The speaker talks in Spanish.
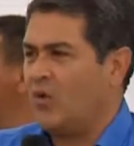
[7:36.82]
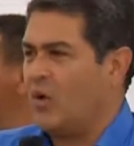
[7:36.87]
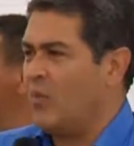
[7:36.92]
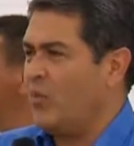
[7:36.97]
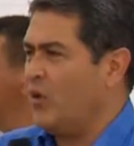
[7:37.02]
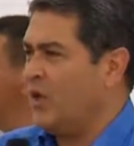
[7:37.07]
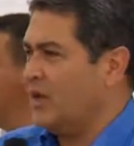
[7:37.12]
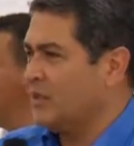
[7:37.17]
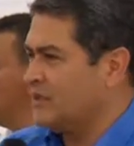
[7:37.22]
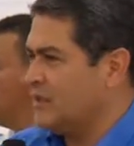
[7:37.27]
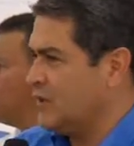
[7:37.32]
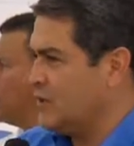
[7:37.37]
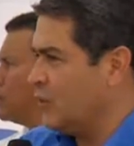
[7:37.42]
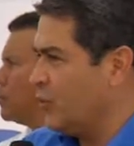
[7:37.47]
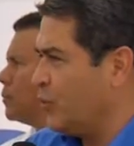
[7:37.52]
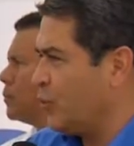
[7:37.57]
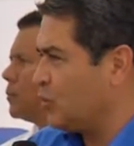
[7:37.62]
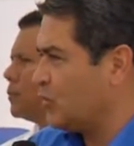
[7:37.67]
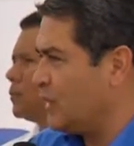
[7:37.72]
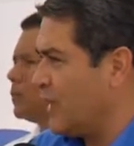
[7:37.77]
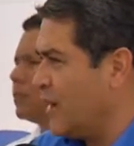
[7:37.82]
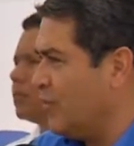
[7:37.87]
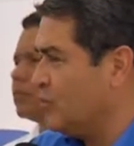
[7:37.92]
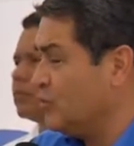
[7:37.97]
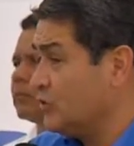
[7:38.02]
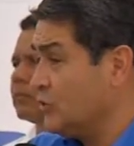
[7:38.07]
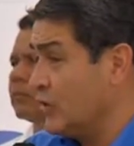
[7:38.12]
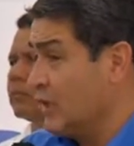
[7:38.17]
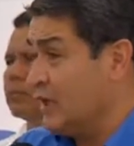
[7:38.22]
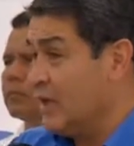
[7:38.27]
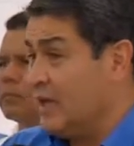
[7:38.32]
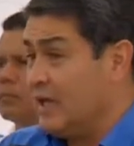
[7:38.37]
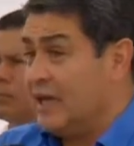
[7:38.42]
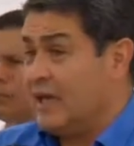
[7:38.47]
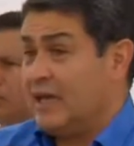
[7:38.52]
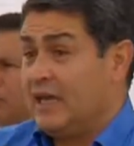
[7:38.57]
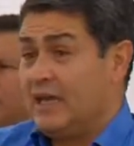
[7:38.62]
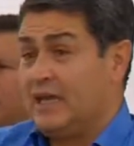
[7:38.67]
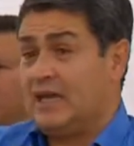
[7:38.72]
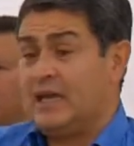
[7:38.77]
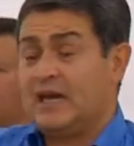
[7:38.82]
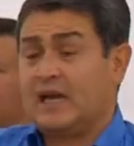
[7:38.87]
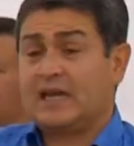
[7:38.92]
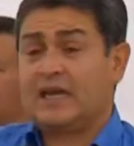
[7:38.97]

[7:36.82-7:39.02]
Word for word: lo vamos a ir haciendo por tramos. Y